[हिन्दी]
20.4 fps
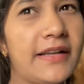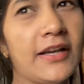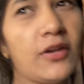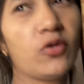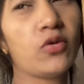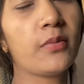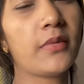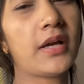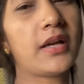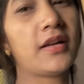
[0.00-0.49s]

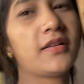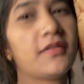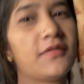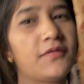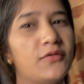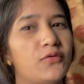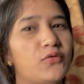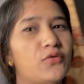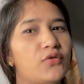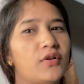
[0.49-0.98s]
डायलॉग माना था
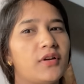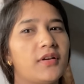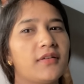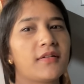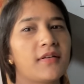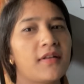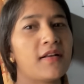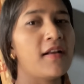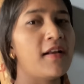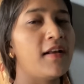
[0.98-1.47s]
फिर
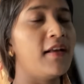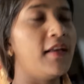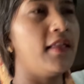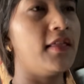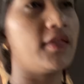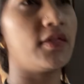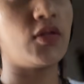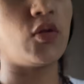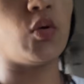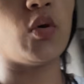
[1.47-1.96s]

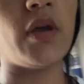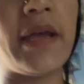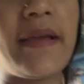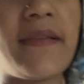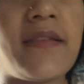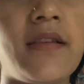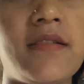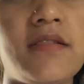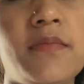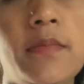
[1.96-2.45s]
उन्होंने तो
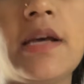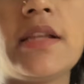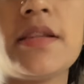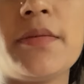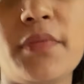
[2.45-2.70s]
ऐसी ऐसी बात